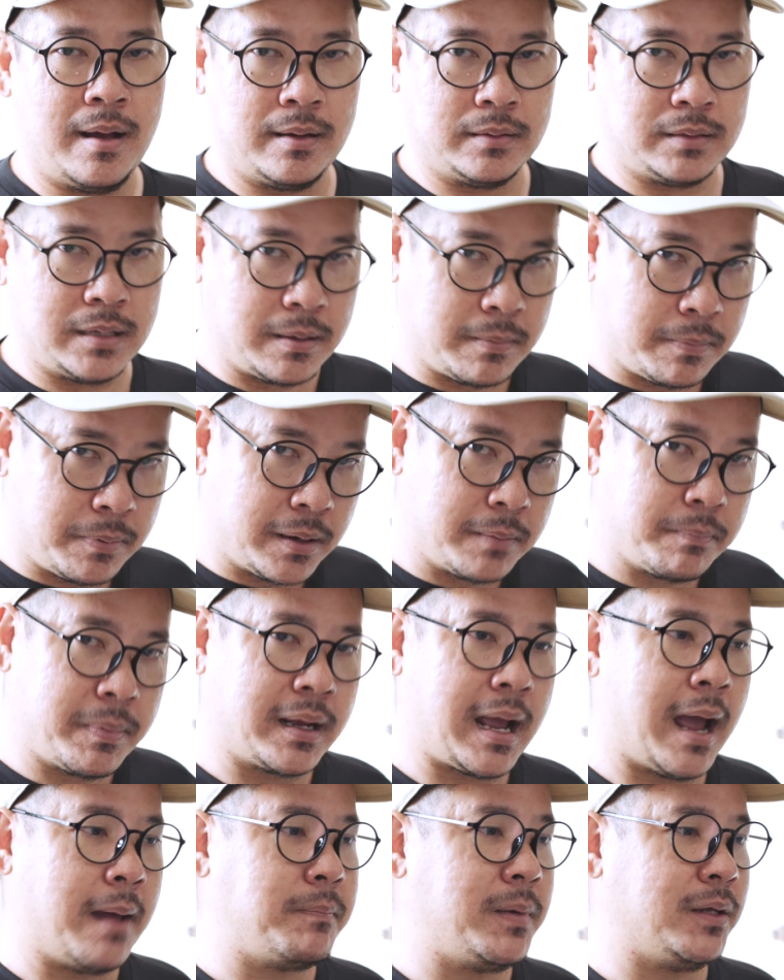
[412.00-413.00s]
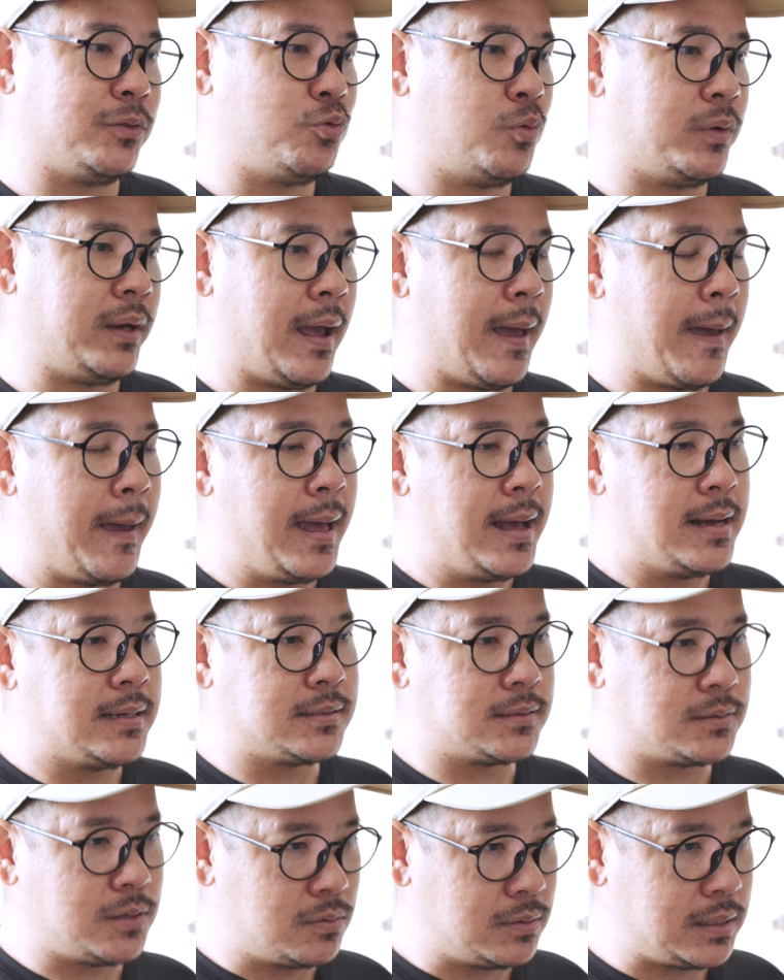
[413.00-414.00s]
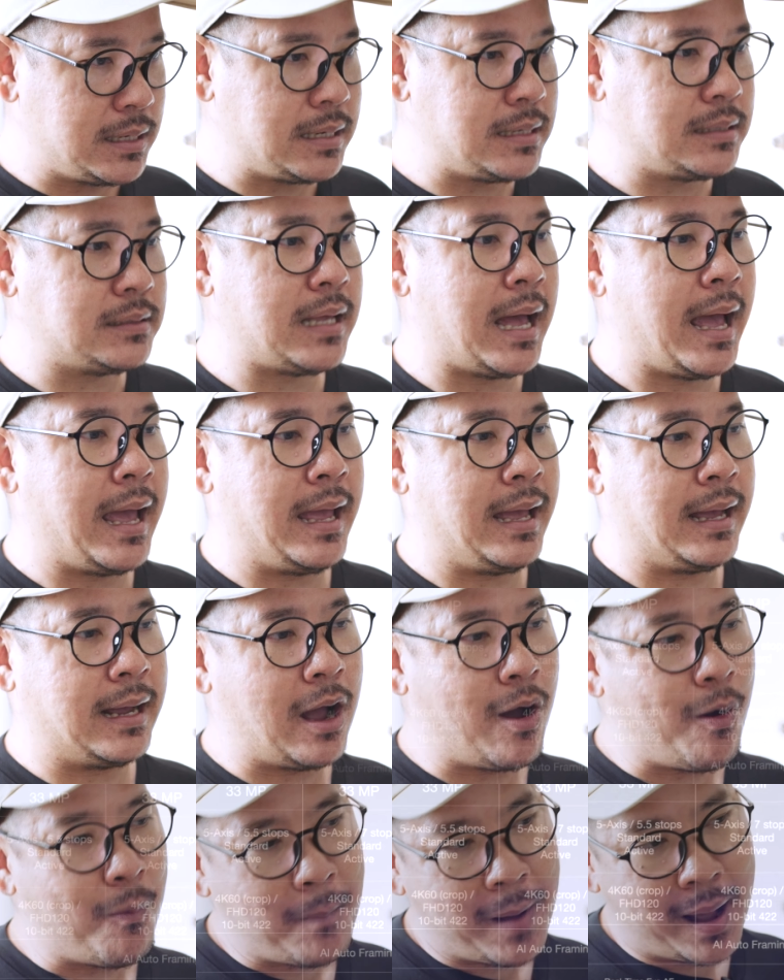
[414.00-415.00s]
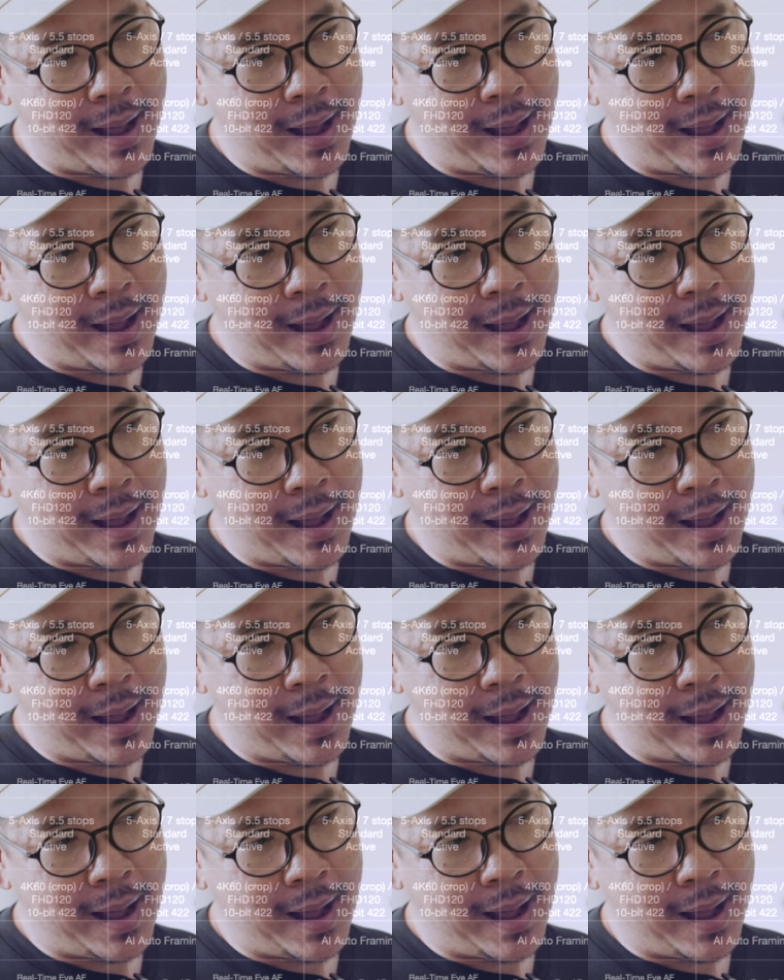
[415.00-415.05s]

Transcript: ที่เพิ่งประกาศเปิดตัวเนี่ย Sony ใส่เข้ามา